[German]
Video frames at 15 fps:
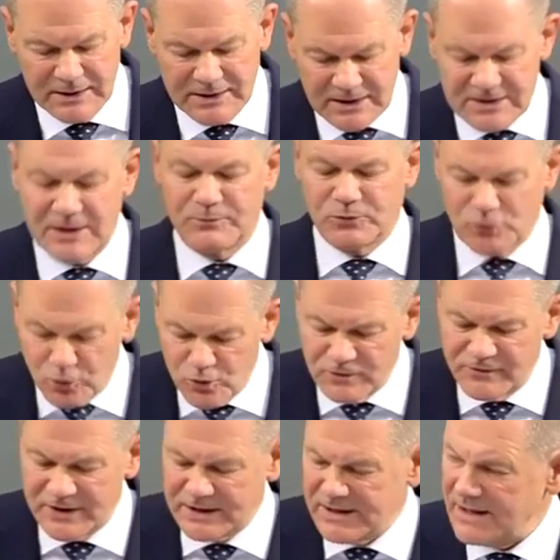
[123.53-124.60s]
Deshalb
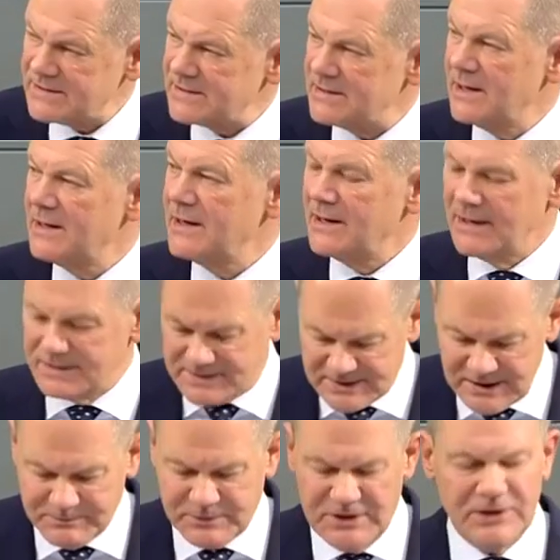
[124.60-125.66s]
tun wir das. Es
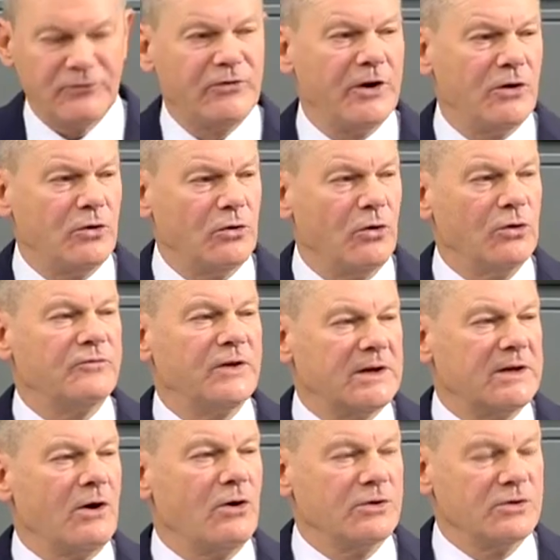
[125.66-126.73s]
gibt Lieferungen und
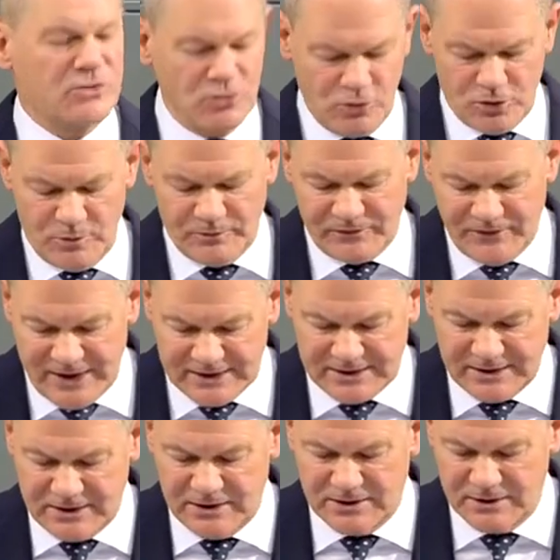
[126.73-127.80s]
wird auch in Zukunft
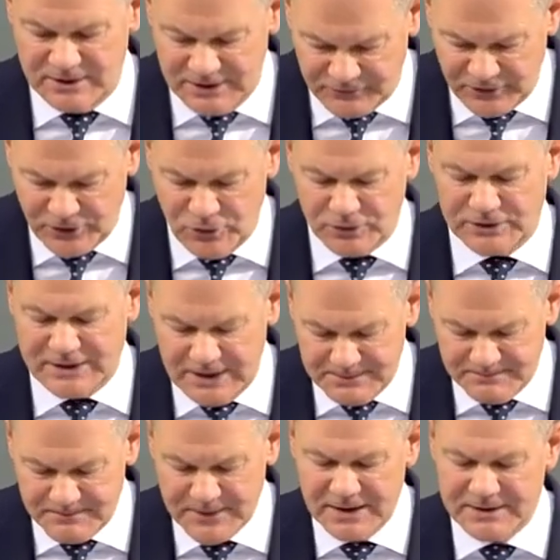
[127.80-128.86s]
weitere Lieferungen
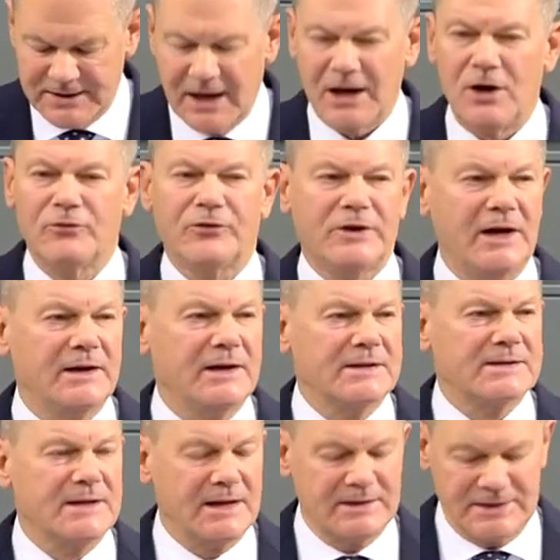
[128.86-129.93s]
geben. Darauf kann
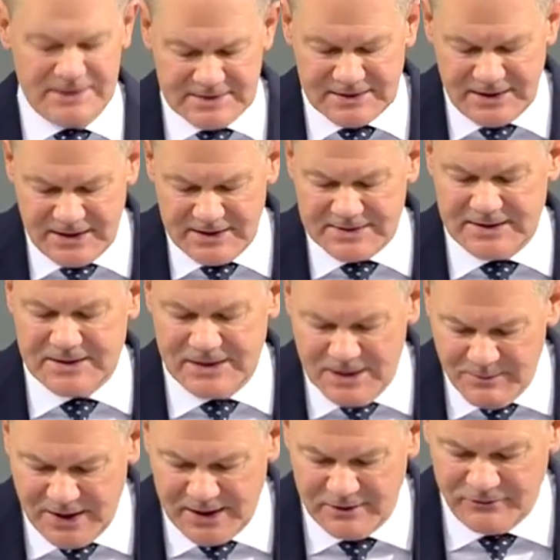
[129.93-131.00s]
das Land Israel sich
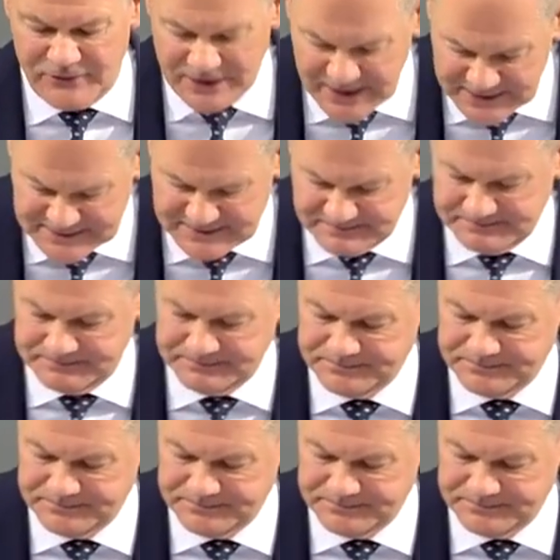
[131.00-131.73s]
immer verlassen.